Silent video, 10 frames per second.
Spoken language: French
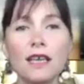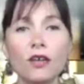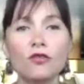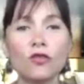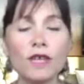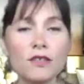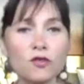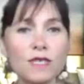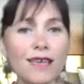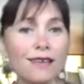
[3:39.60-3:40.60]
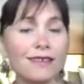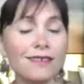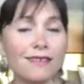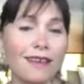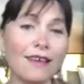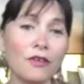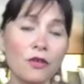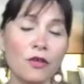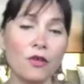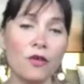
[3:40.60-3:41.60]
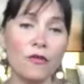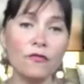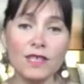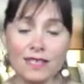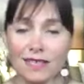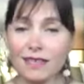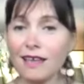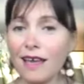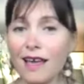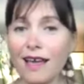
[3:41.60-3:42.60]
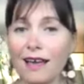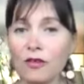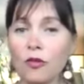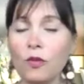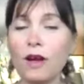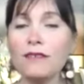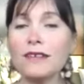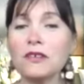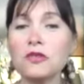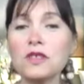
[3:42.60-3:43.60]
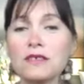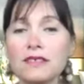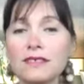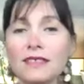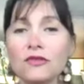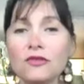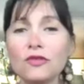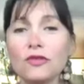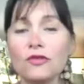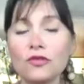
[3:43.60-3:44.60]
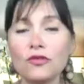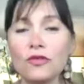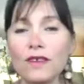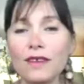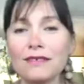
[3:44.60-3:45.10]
Donc, est-ce que c'est un état physique à, comprendre, à conscientiser de notre côté